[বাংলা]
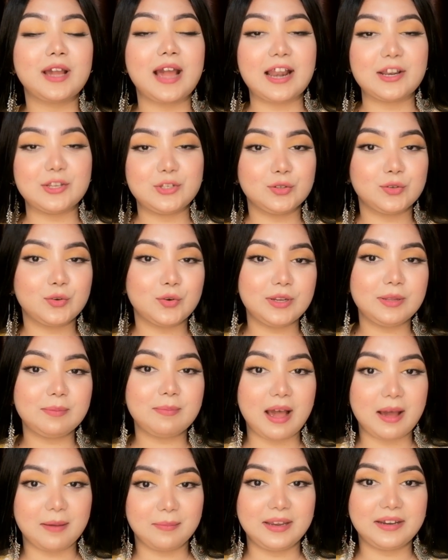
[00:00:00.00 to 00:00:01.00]

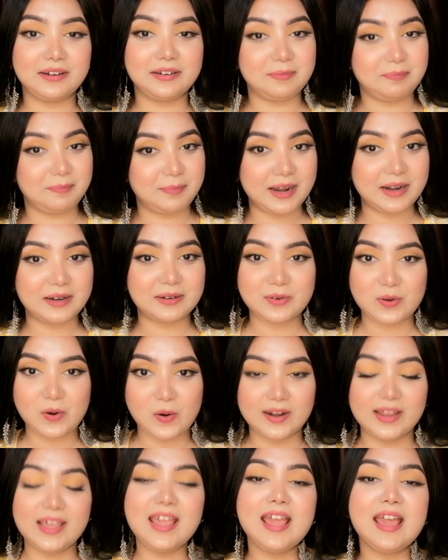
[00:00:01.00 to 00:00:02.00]
কার্যকরীভাবে রিপেয়ার
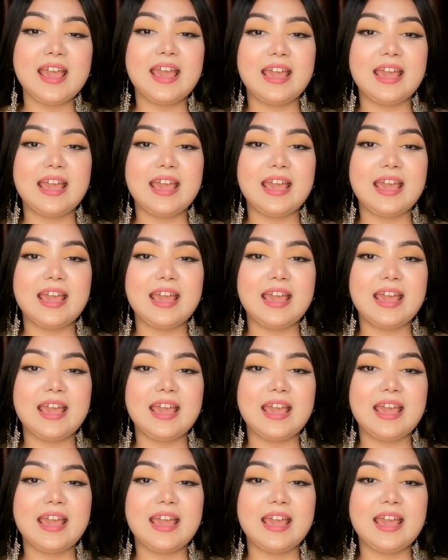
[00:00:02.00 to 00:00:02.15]
করে